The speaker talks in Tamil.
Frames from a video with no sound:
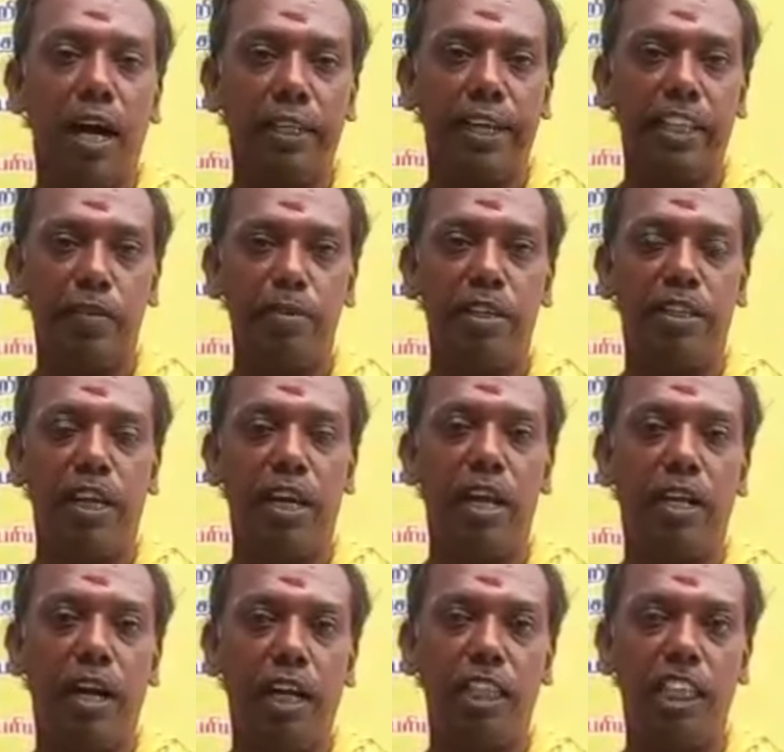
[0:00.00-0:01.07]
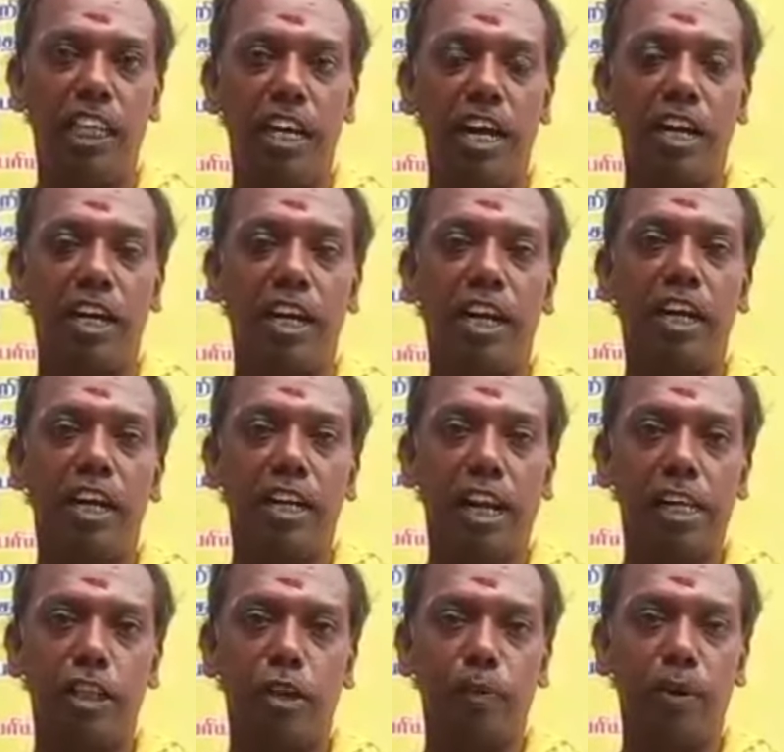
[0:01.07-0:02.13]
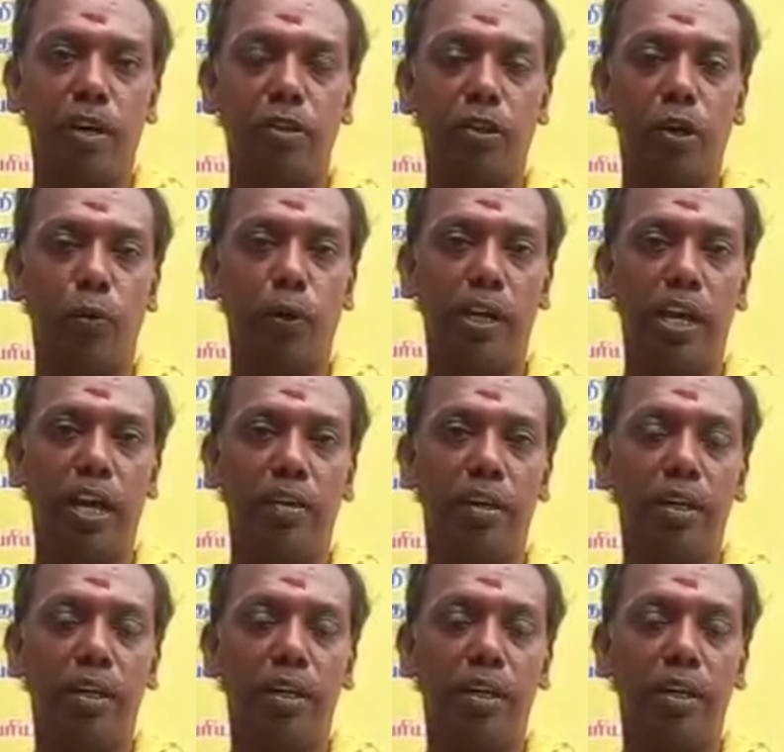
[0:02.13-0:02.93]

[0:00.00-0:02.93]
அதே சமயத்திலே காஞ்சி ஆண்ட ராஜசிம்ம பல்லவன் சொல்லக்கூடிய